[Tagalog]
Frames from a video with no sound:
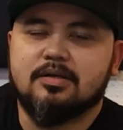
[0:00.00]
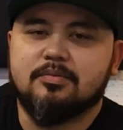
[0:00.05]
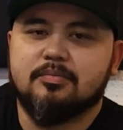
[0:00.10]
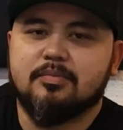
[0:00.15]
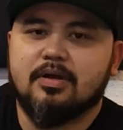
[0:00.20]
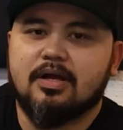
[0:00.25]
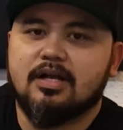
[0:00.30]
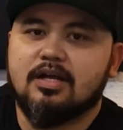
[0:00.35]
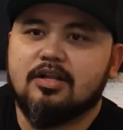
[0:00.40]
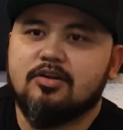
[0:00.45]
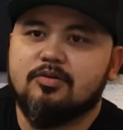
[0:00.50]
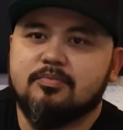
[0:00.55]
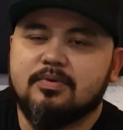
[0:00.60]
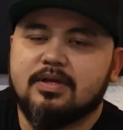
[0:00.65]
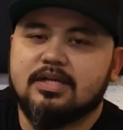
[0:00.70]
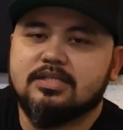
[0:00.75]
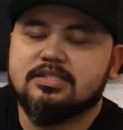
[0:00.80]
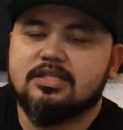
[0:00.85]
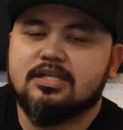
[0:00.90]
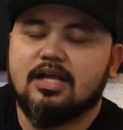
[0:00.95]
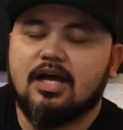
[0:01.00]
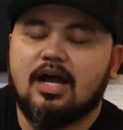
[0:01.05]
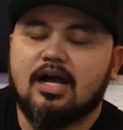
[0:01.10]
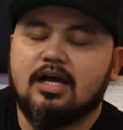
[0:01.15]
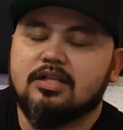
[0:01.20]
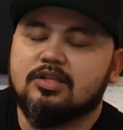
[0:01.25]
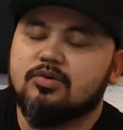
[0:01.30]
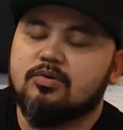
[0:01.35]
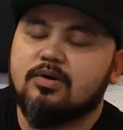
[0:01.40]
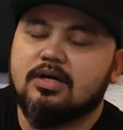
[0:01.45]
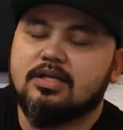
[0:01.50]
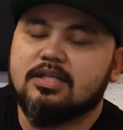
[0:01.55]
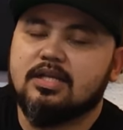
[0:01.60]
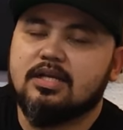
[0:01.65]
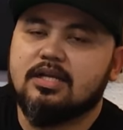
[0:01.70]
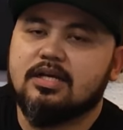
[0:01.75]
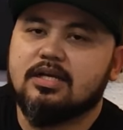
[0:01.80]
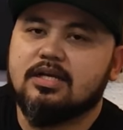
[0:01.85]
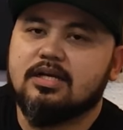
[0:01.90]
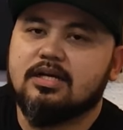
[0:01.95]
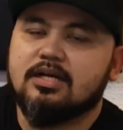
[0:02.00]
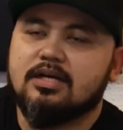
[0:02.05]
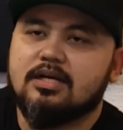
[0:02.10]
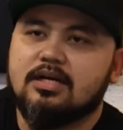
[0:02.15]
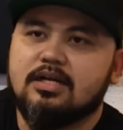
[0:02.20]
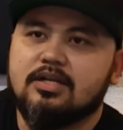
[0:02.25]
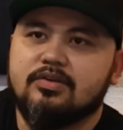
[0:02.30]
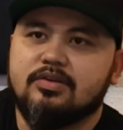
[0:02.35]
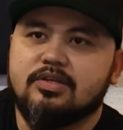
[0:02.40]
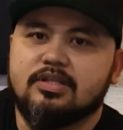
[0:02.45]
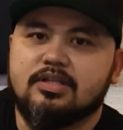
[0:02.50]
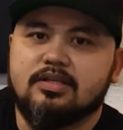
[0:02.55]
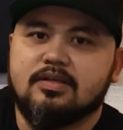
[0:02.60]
Yung mga ganun pyesa nakakatuwa talaga ano yun,